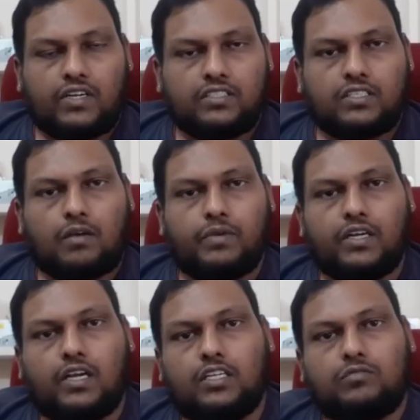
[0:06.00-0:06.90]
హాయ్ ఫ్రెండ్స్ నా
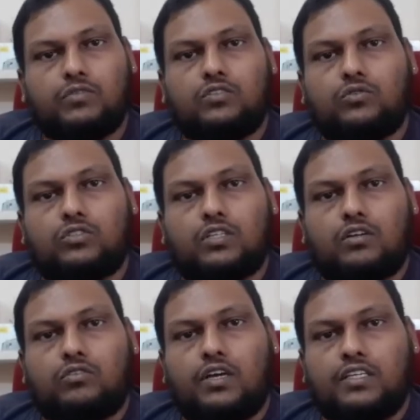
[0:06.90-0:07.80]
పేరు గణేష్ మీరు చూస్తున్నారు